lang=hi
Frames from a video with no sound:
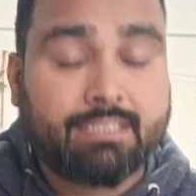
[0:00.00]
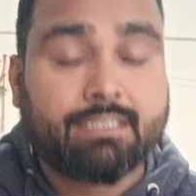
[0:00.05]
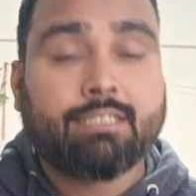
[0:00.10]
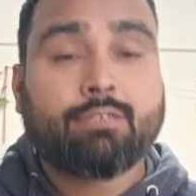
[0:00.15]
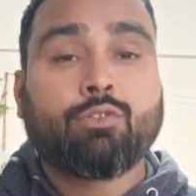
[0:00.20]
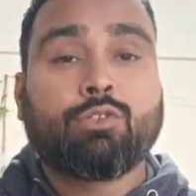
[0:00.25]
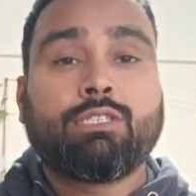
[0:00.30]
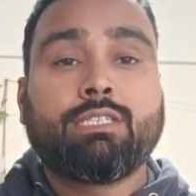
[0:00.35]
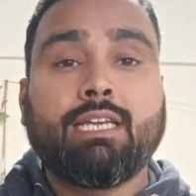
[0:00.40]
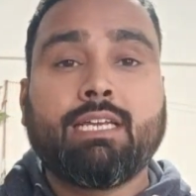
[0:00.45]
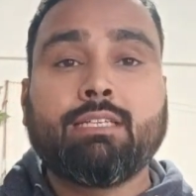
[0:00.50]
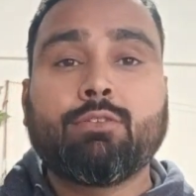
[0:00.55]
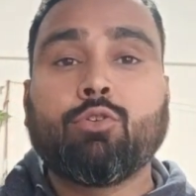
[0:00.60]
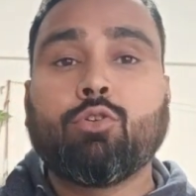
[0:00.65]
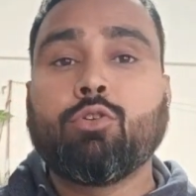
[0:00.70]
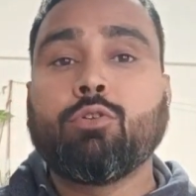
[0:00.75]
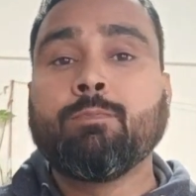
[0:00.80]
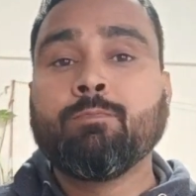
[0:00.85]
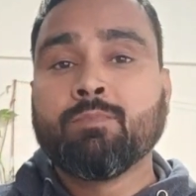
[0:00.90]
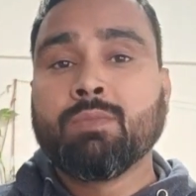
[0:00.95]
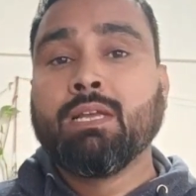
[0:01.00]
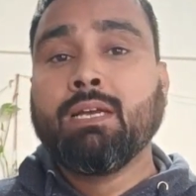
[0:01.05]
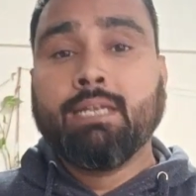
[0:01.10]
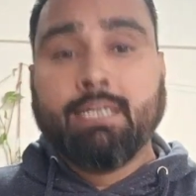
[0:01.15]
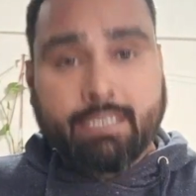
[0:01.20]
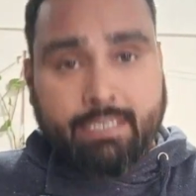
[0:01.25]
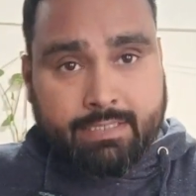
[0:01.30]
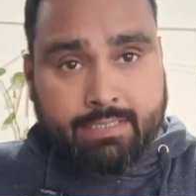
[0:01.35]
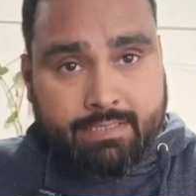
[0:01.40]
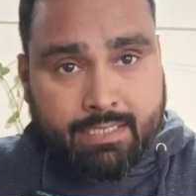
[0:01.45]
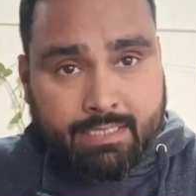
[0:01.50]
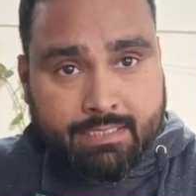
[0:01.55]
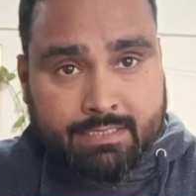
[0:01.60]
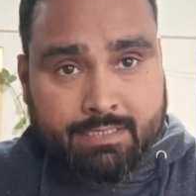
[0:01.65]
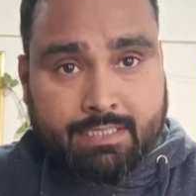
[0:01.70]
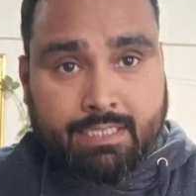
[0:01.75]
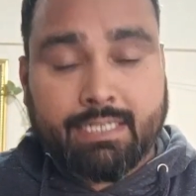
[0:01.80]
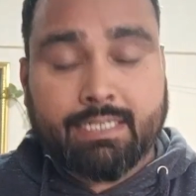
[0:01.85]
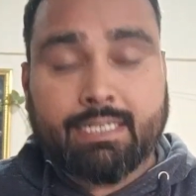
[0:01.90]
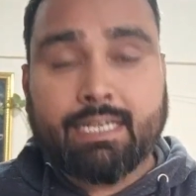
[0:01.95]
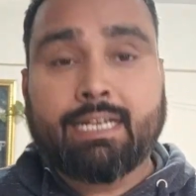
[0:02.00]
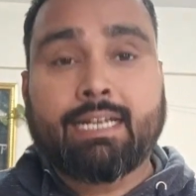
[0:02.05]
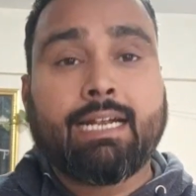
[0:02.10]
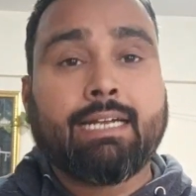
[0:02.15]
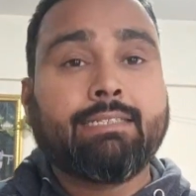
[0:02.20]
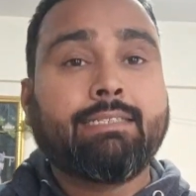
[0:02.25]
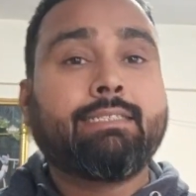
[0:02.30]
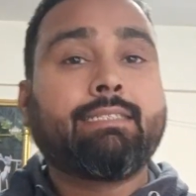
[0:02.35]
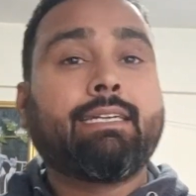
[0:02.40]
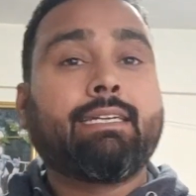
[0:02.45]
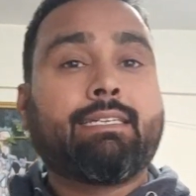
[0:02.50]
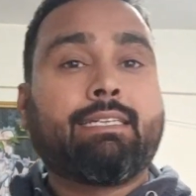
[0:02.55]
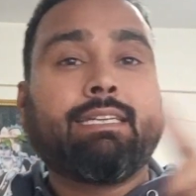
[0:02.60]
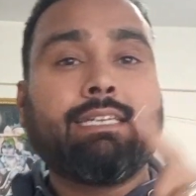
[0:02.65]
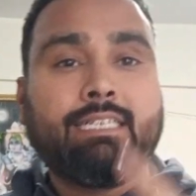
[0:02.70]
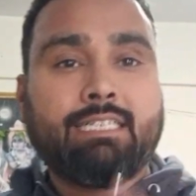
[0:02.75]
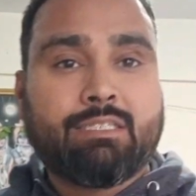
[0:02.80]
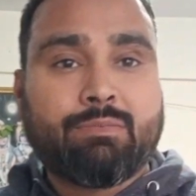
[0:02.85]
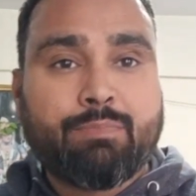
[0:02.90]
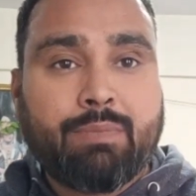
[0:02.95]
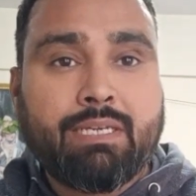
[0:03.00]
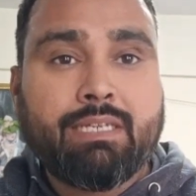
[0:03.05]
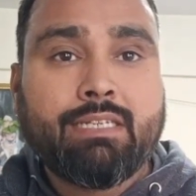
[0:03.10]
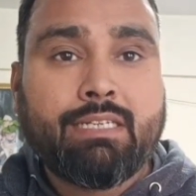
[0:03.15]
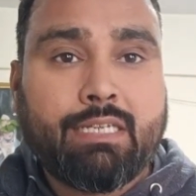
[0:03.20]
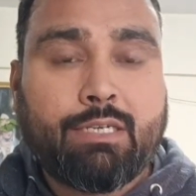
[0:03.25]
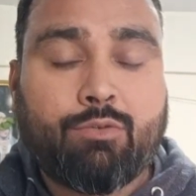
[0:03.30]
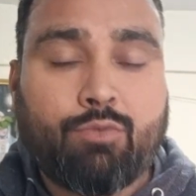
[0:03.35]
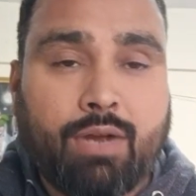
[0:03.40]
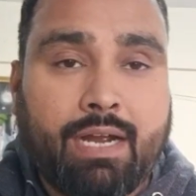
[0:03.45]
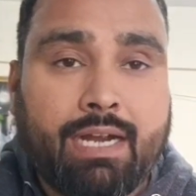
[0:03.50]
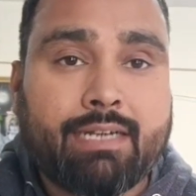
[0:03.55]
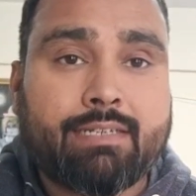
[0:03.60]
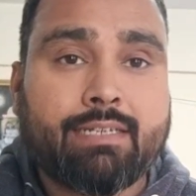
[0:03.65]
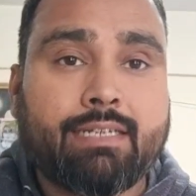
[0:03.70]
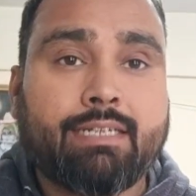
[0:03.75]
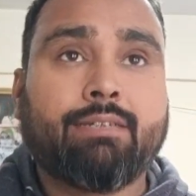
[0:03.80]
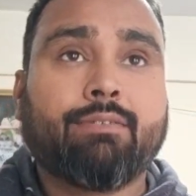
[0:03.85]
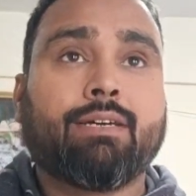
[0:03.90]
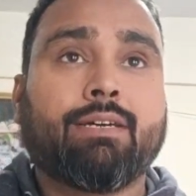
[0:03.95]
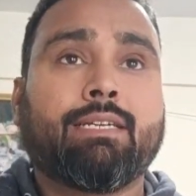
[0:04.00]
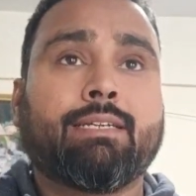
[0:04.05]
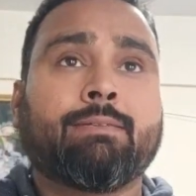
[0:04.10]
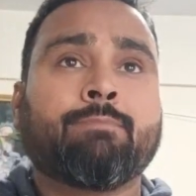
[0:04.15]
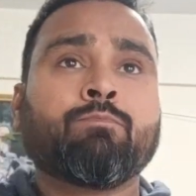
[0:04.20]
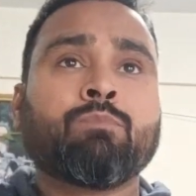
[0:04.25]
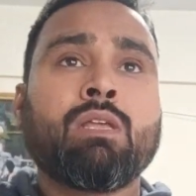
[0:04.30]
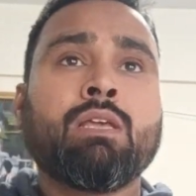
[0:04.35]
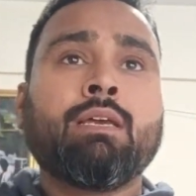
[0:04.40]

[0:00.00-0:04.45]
है तो ये दो इंडस्ट्री के कैंडिडेट ही इसमें रिक्वायर्ड रहने वाले हैं